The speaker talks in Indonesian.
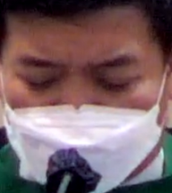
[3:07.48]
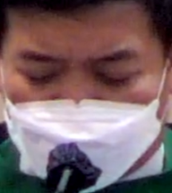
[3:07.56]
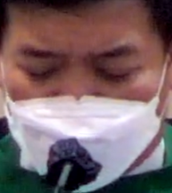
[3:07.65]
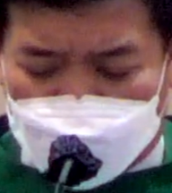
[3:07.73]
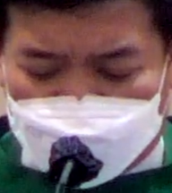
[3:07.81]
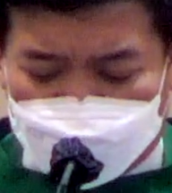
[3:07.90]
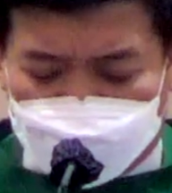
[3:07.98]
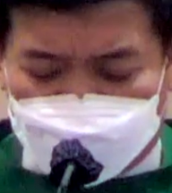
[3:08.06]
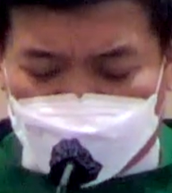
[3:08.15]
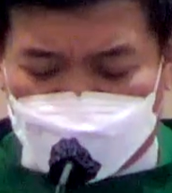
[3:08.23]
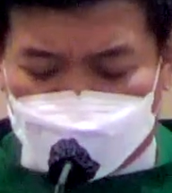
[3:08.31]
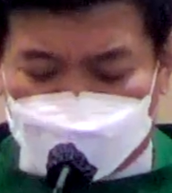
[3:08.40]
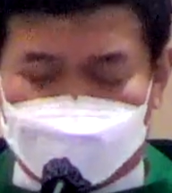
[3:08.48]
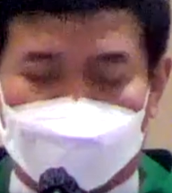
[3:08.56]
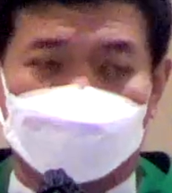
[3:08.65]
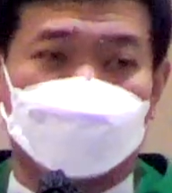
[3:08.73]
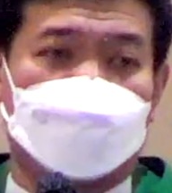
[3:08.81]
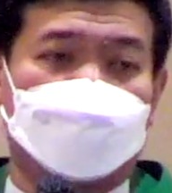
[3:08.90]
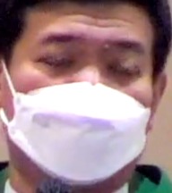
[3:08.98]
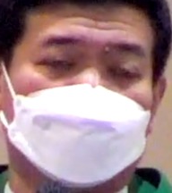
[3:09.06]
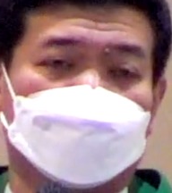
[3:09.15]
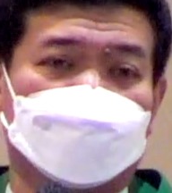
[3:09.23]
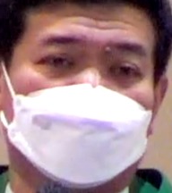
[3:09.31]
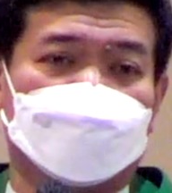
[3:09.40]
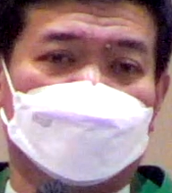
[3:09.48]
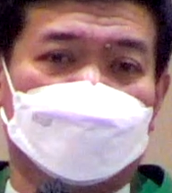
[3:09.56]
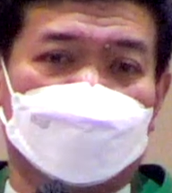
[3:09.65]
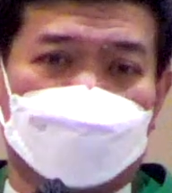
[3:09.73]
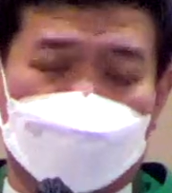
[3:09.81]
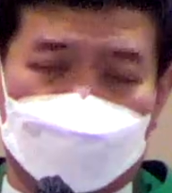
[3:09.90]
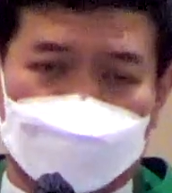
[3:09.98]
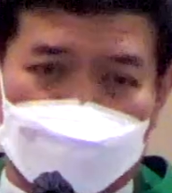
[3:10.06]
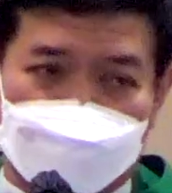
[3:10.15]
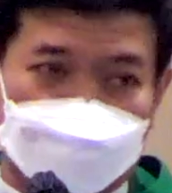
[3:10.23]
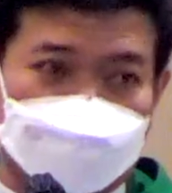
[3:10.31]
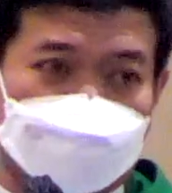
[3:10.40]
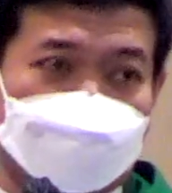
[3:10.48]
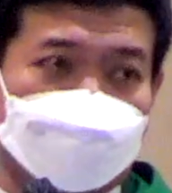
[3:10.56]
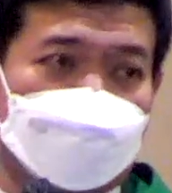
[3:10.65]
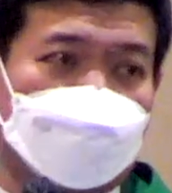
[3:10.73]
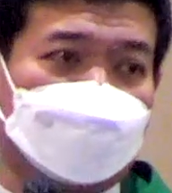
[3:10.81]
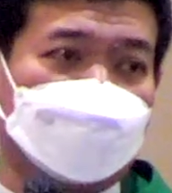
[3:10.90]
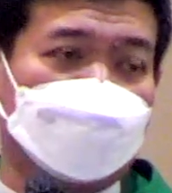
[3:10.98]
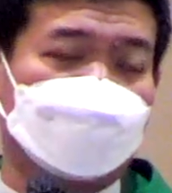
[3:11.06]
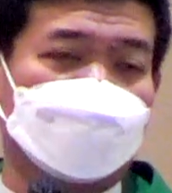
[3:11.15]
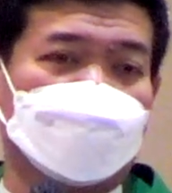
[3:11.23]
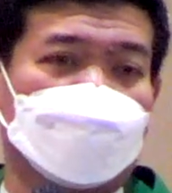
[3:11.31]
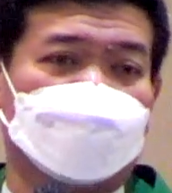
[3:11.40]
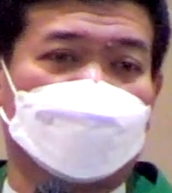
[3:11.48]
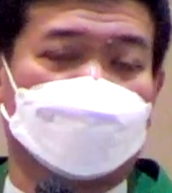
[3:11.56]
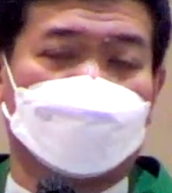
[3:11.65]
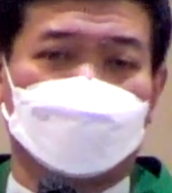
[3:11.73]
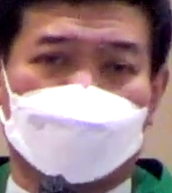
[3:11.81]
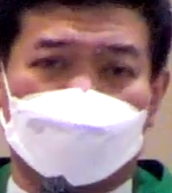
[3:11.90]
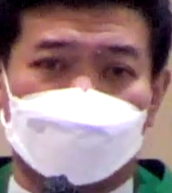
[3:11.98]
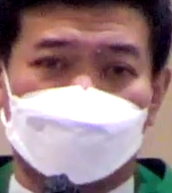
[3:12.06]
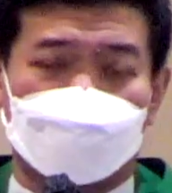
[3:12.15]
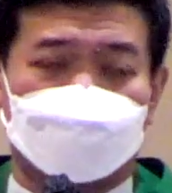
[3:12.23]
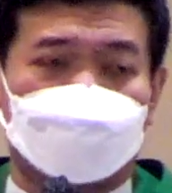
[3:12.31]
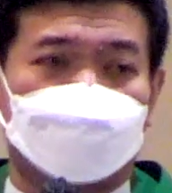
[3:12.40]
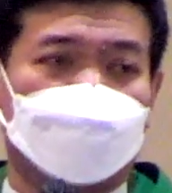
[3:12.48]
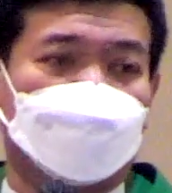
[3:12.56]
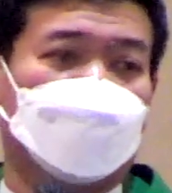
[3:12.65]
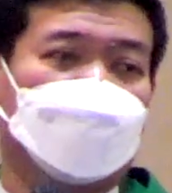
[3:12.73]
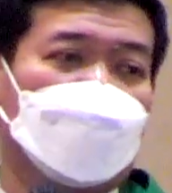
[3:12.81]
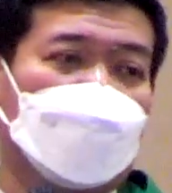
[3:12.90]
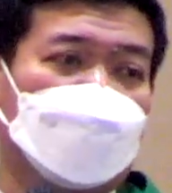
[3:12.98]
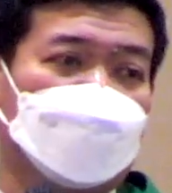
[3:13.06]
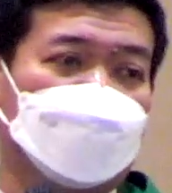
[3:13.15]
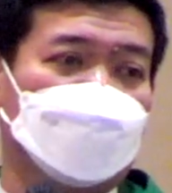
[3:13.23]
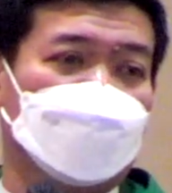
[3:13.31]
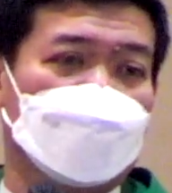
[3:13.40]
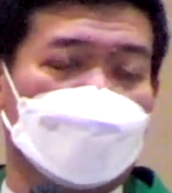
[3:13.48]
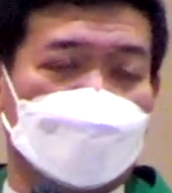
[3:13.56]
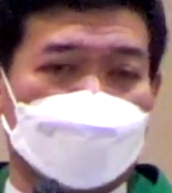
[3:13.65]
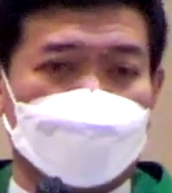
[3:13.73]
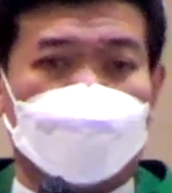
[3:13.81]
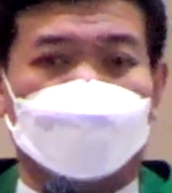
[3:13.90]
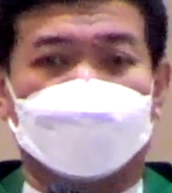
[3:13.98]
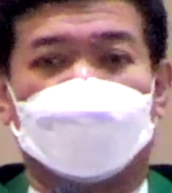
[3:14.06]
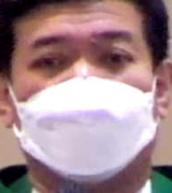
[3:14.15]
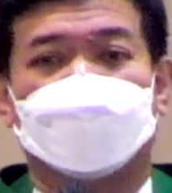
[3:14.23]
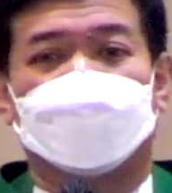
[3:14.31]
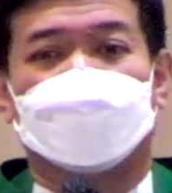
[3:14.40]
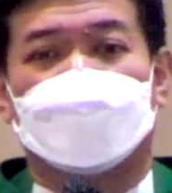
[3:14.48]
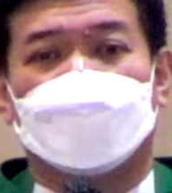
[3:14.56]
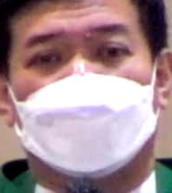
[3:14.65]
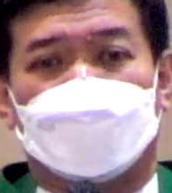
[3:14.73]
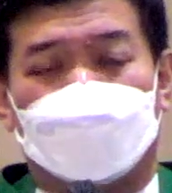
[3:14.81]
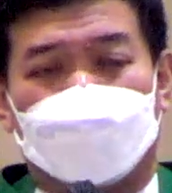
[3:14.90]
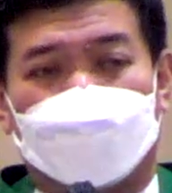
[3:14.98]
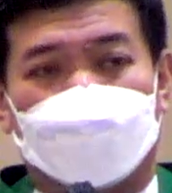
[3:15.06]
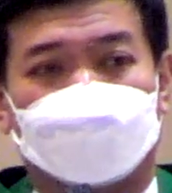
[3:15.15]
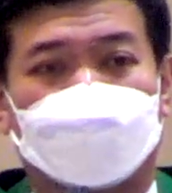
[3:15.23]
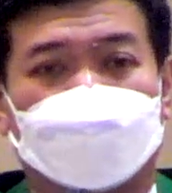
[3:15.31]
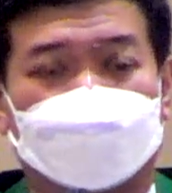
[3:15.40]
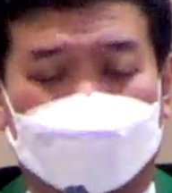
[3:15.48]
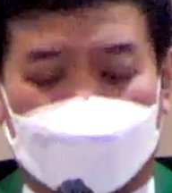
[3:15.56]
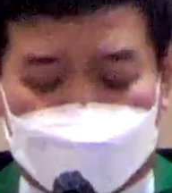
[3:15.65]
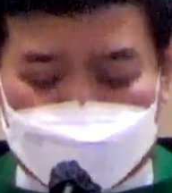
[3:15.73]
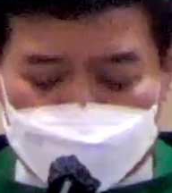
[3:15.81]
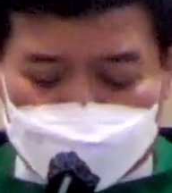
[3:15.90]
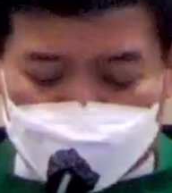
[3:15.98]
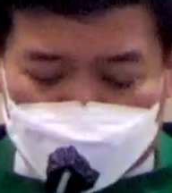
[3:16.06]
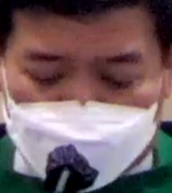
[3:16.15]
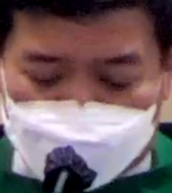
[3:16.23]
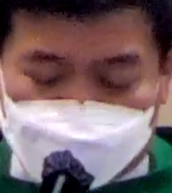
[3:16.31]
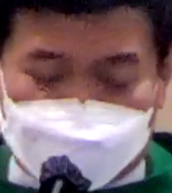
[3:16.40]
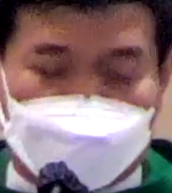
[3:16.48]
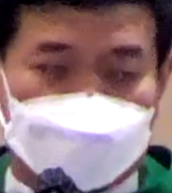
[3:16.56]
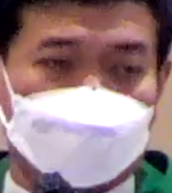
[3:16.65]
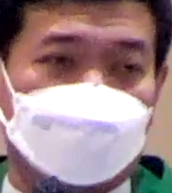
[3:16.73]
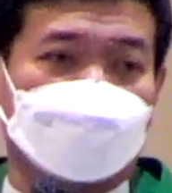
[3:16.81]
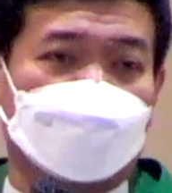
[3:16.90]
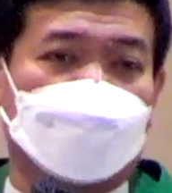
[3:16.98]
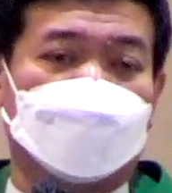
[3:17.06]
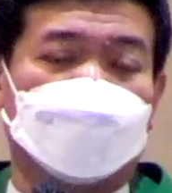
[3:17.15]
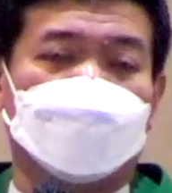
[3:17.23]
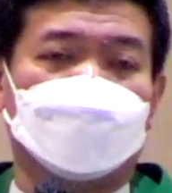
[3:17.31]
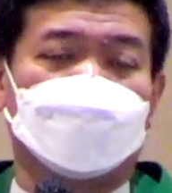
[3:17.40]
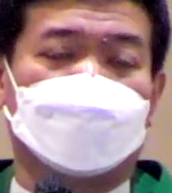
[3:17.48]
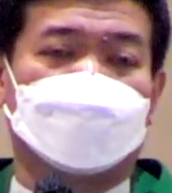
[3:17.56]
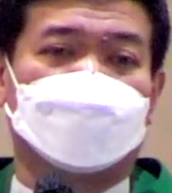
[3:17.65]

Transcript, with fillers: rohani maupun jasmani. Ya, dalam Injil tadi sangat jelas dikatakan, barang siapa mengikuti aku, ia akan mendapatkan seratus kali lipat.